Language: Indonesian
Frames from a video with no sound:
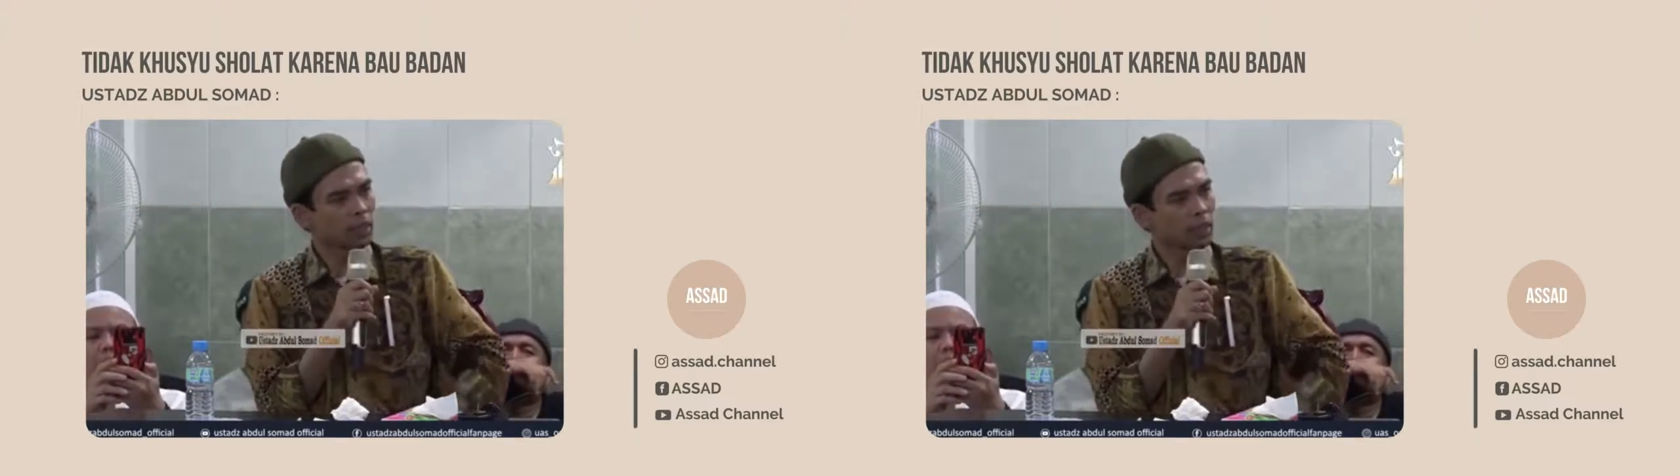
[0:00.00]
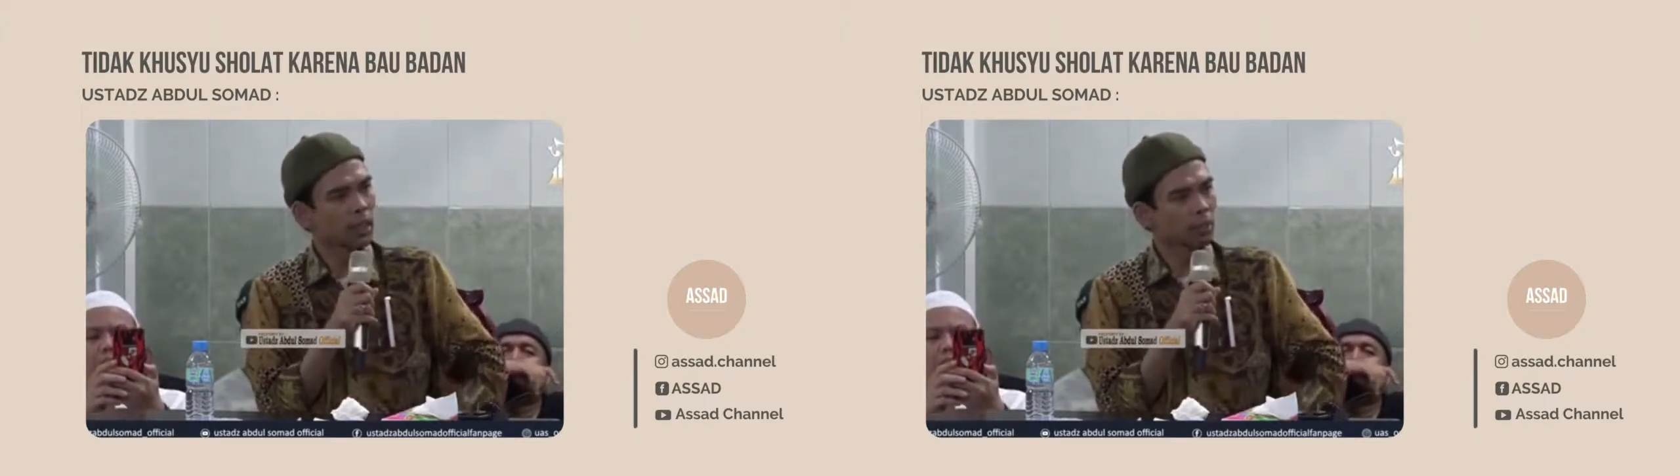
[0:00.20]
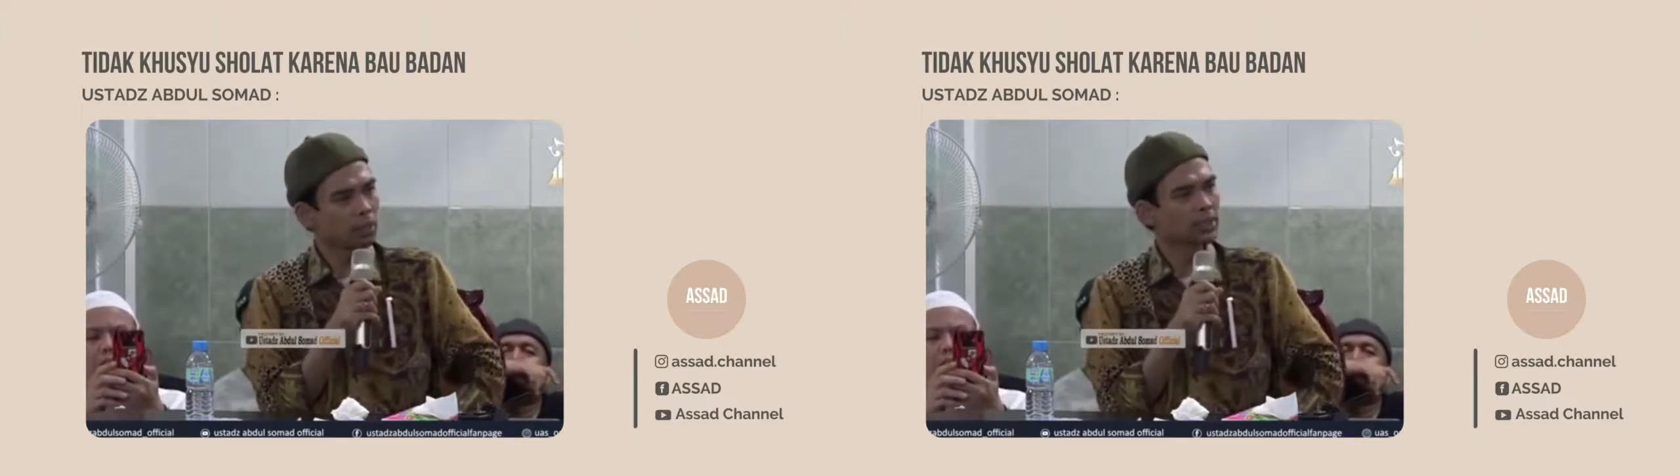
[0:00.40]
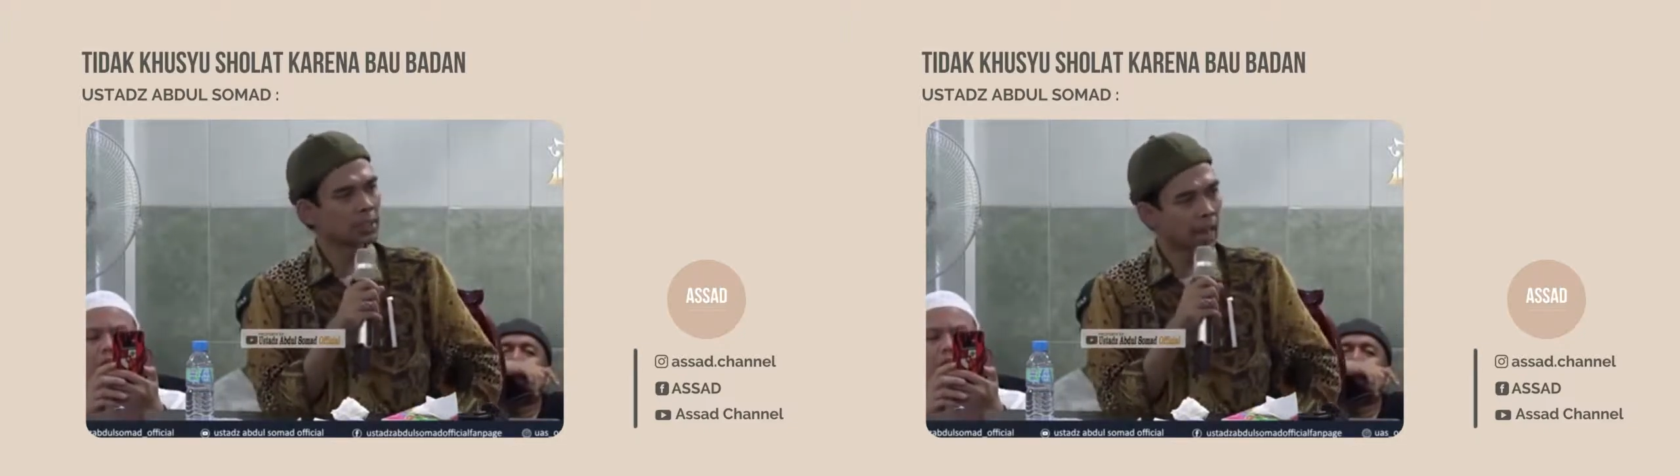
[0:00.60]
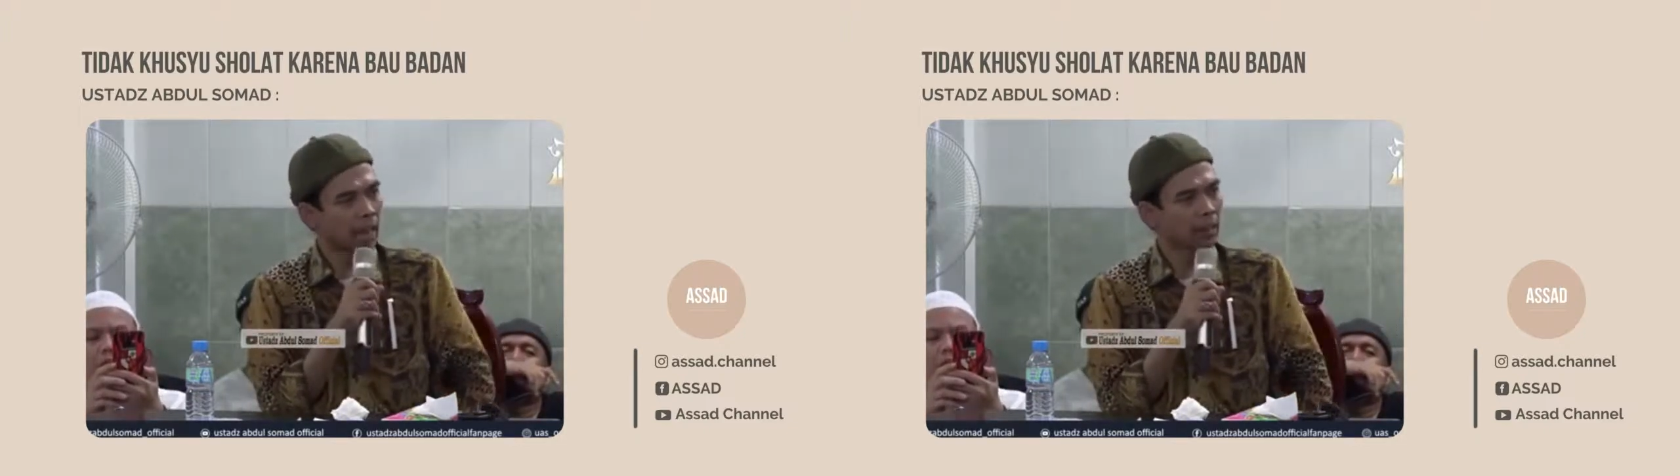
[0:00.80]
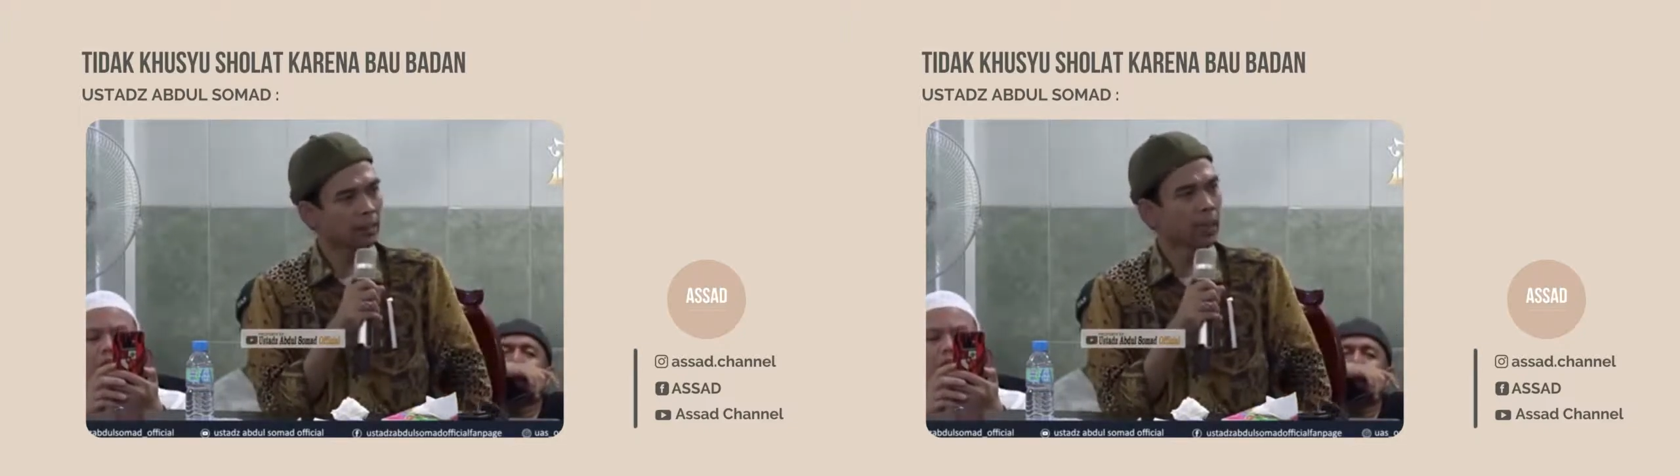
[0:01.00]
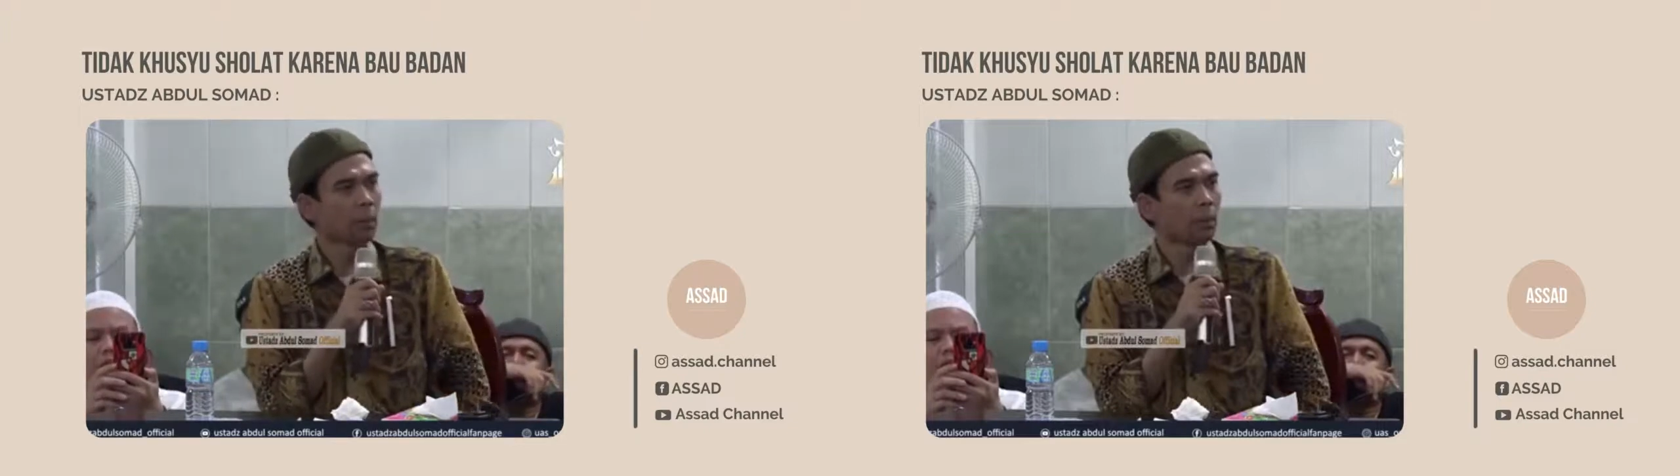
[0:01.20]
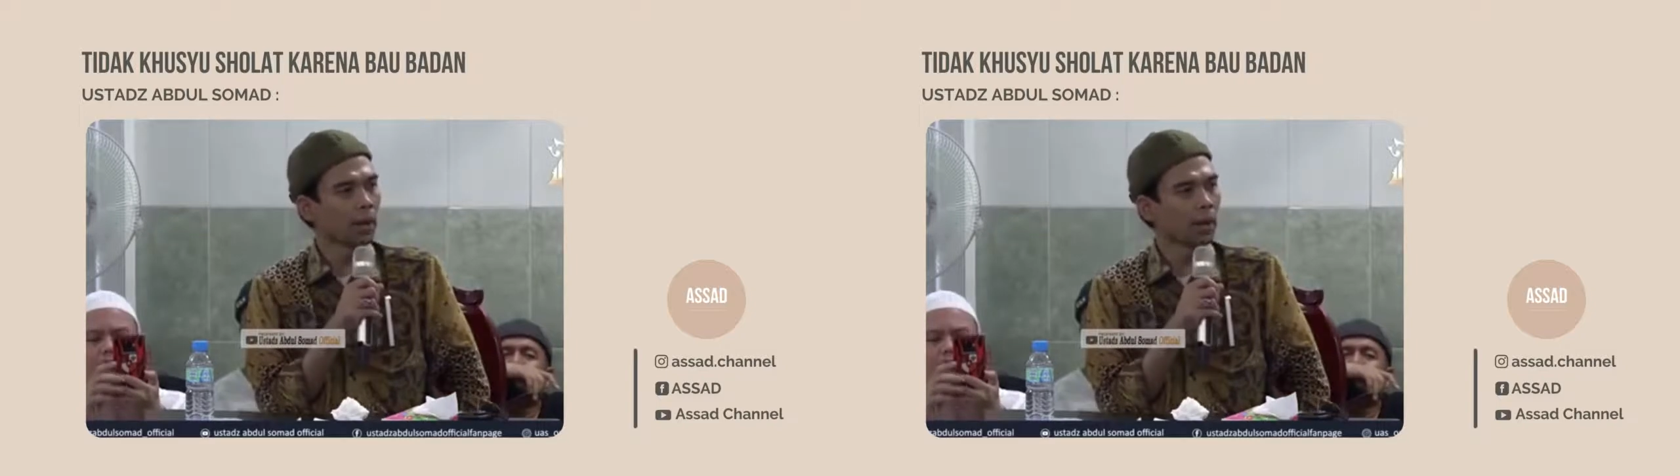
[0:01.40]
tentang kebersihan sama